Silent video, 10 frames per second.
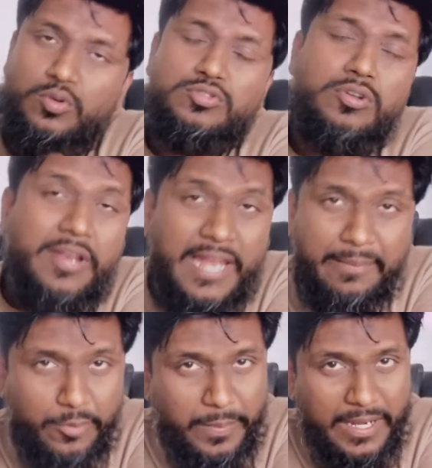दो सौ
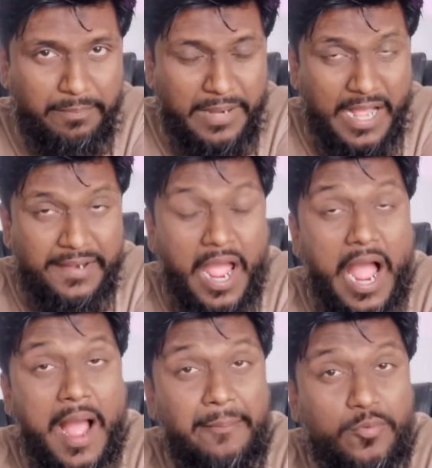निन्यानवे रुपए का प्लान
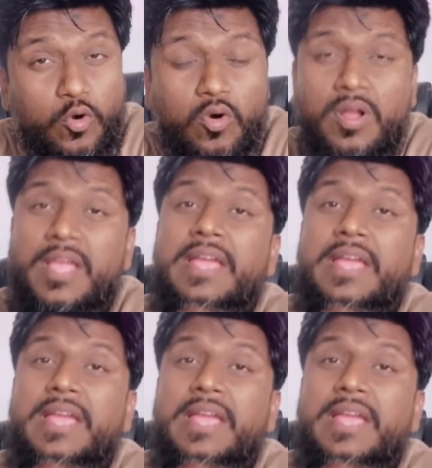आपको